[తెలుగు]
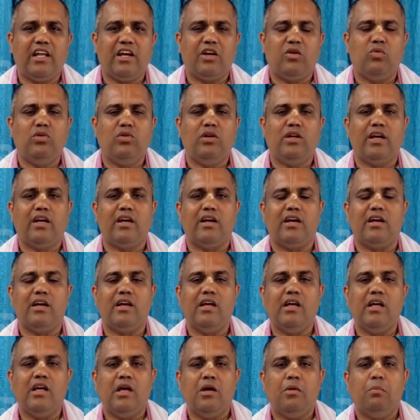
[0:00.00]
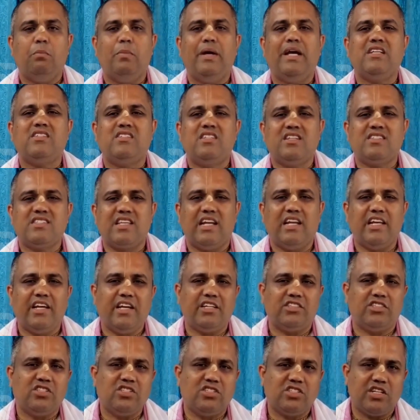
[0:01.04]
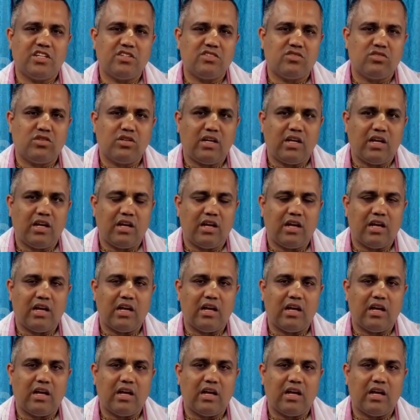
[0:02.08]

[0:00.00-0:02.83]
లేకుండా బేస్లెస్ అలిగేషన్ చేస్తున్న